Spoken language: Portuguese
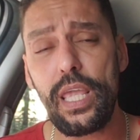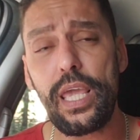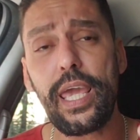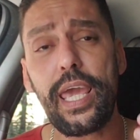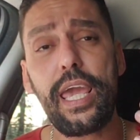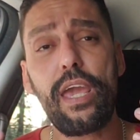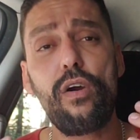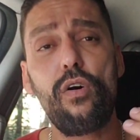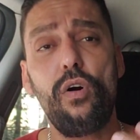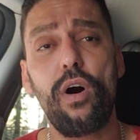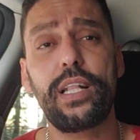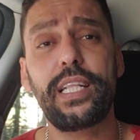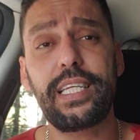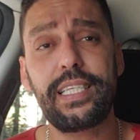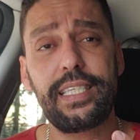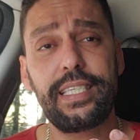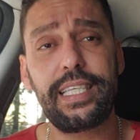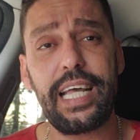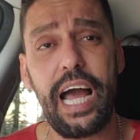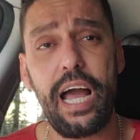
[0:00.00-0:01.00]
quem roda
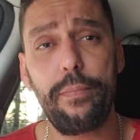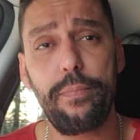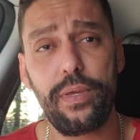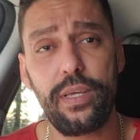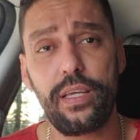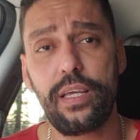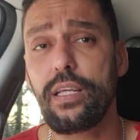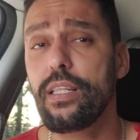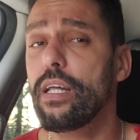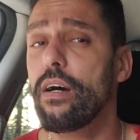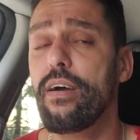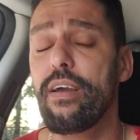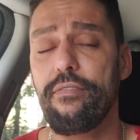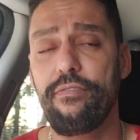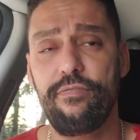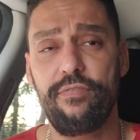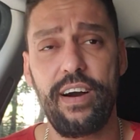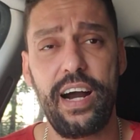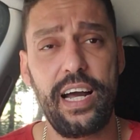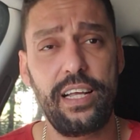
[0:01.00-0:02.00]
sabe que não é
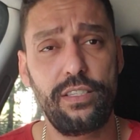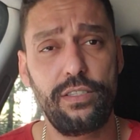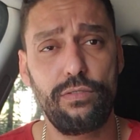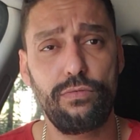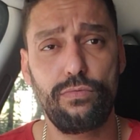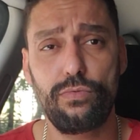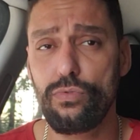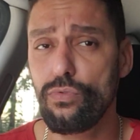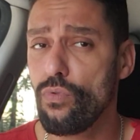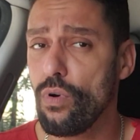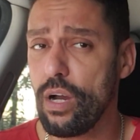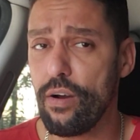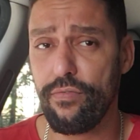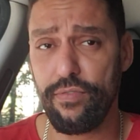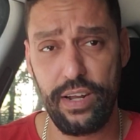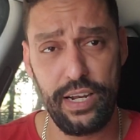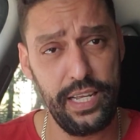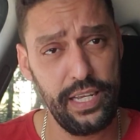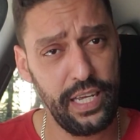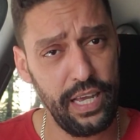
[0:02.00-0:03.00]
fácil, nunca
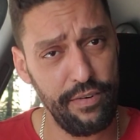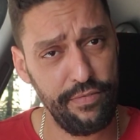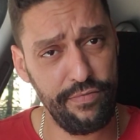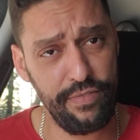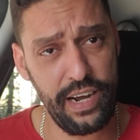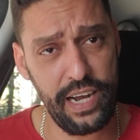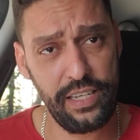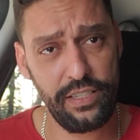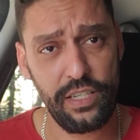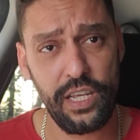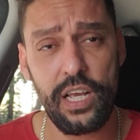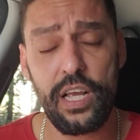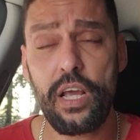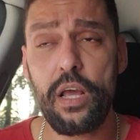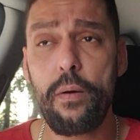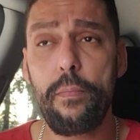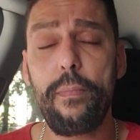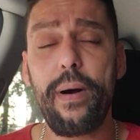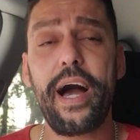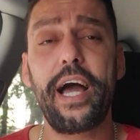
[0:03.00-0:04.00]
falei que é fácil,
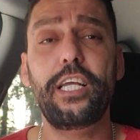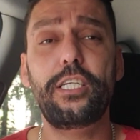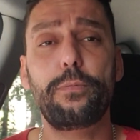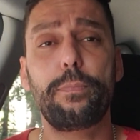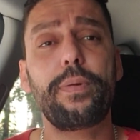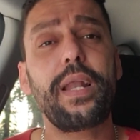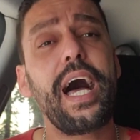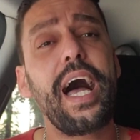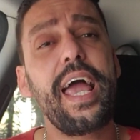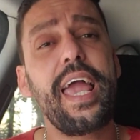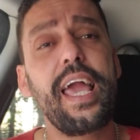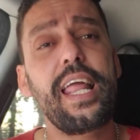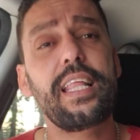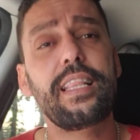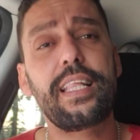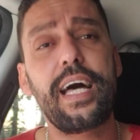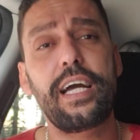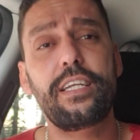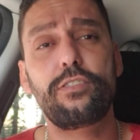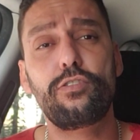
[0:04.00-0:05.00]
mas para a
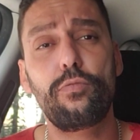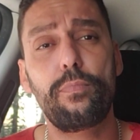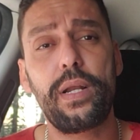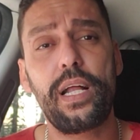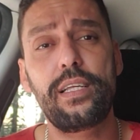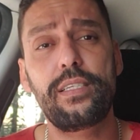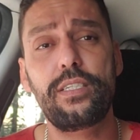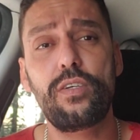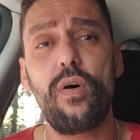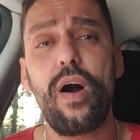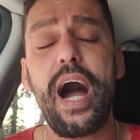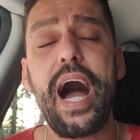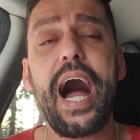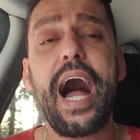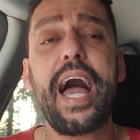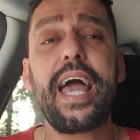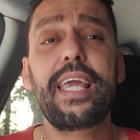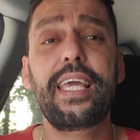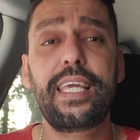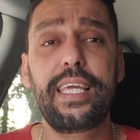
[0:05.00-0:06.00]
realidade do Brasil
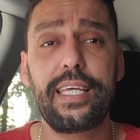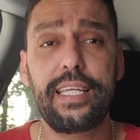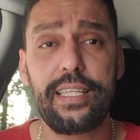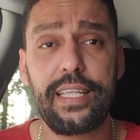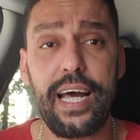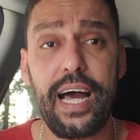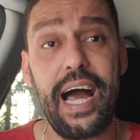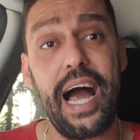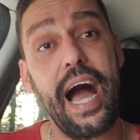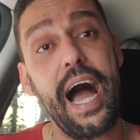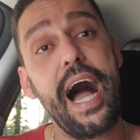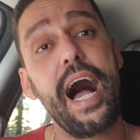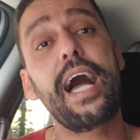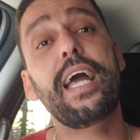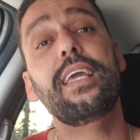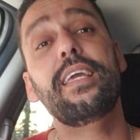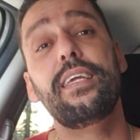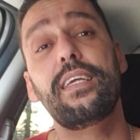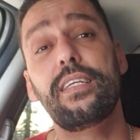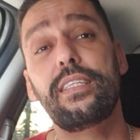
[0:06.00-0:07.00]
ainda,
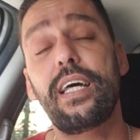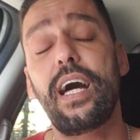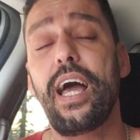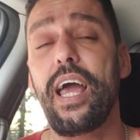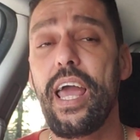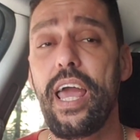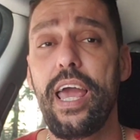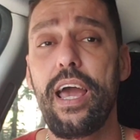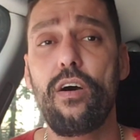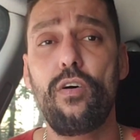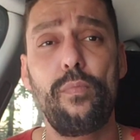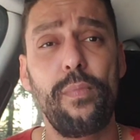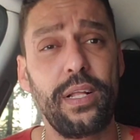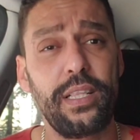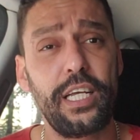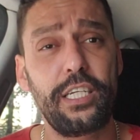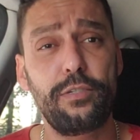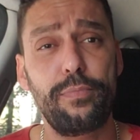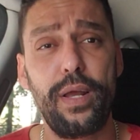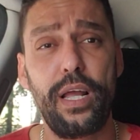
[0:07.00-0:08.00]
ainda é uma
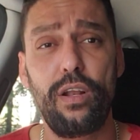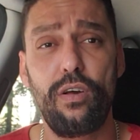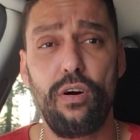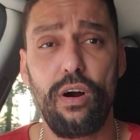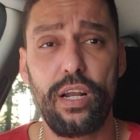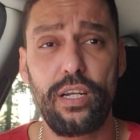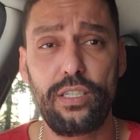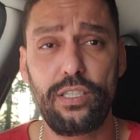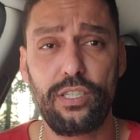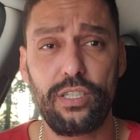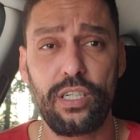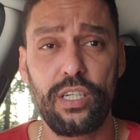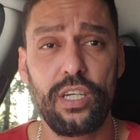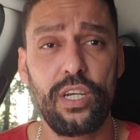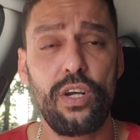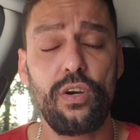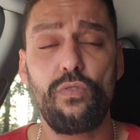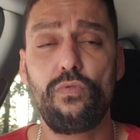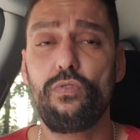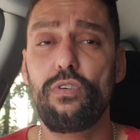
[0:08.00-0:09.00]
das melhores
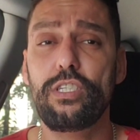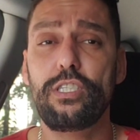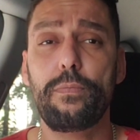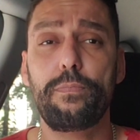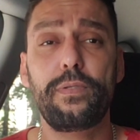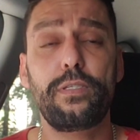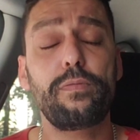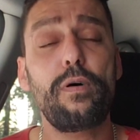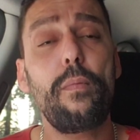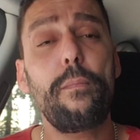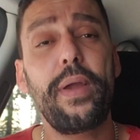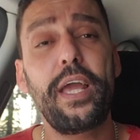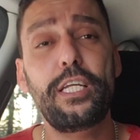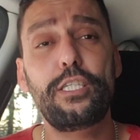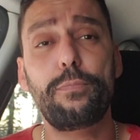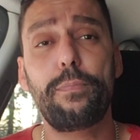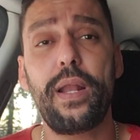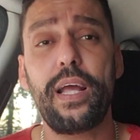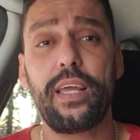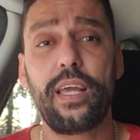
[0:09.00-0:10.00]
coisas,
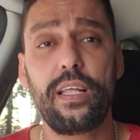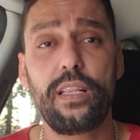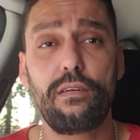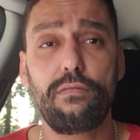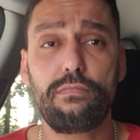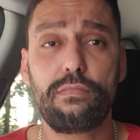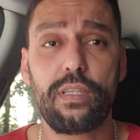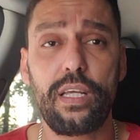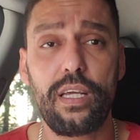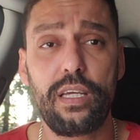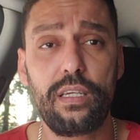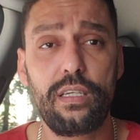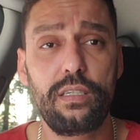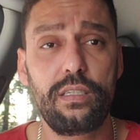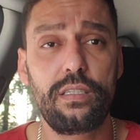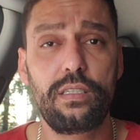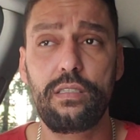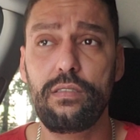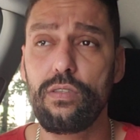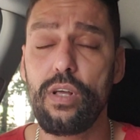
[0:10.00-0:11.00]
principalmente para quem não tem,
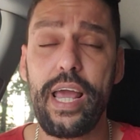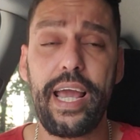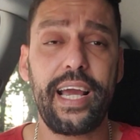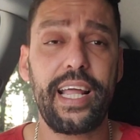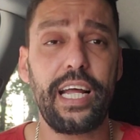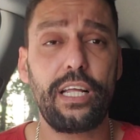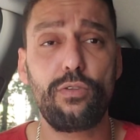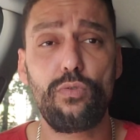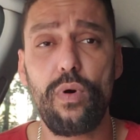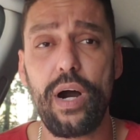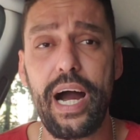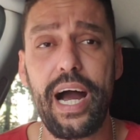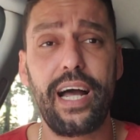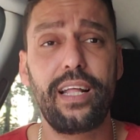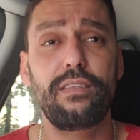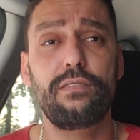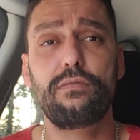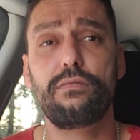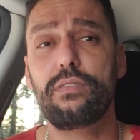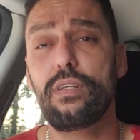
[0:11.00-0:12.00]
não é
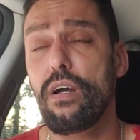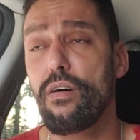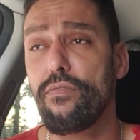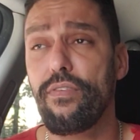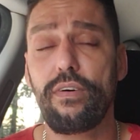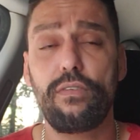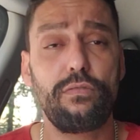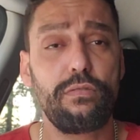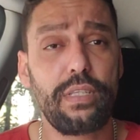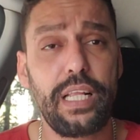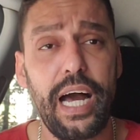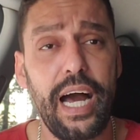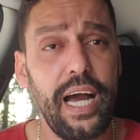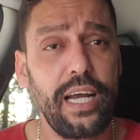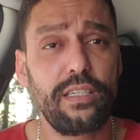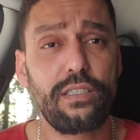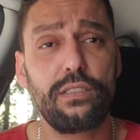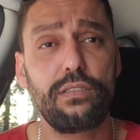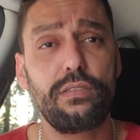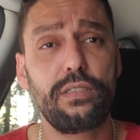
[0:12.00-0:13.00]
graduado, não tem uma
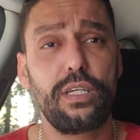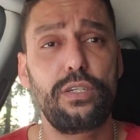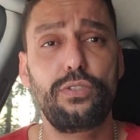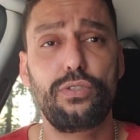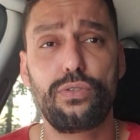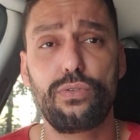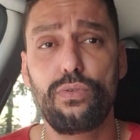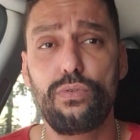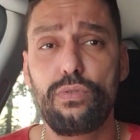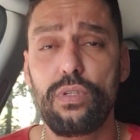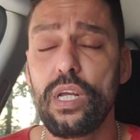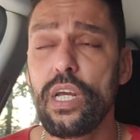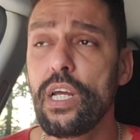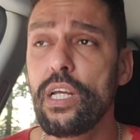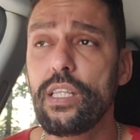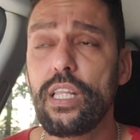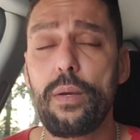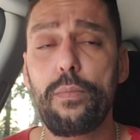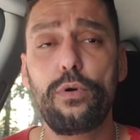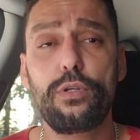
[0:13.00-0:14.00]
faculdade, não tem estudo.
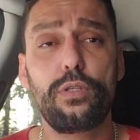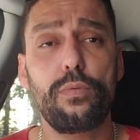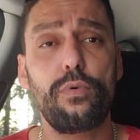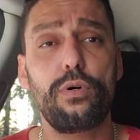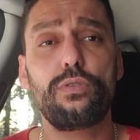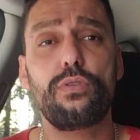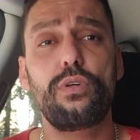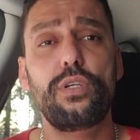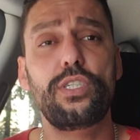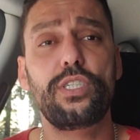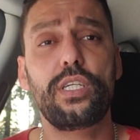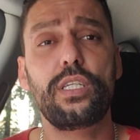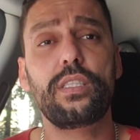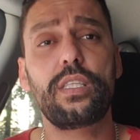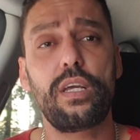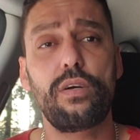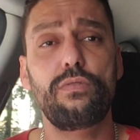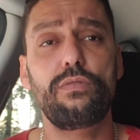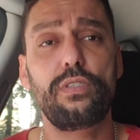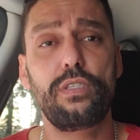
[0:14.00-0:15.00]
Tem muito motorista que
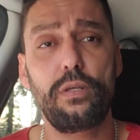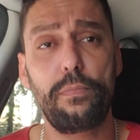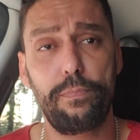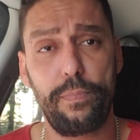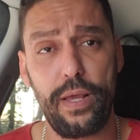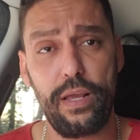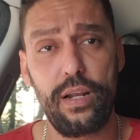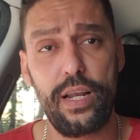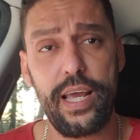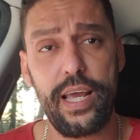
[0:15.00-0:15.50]
tem um desempenho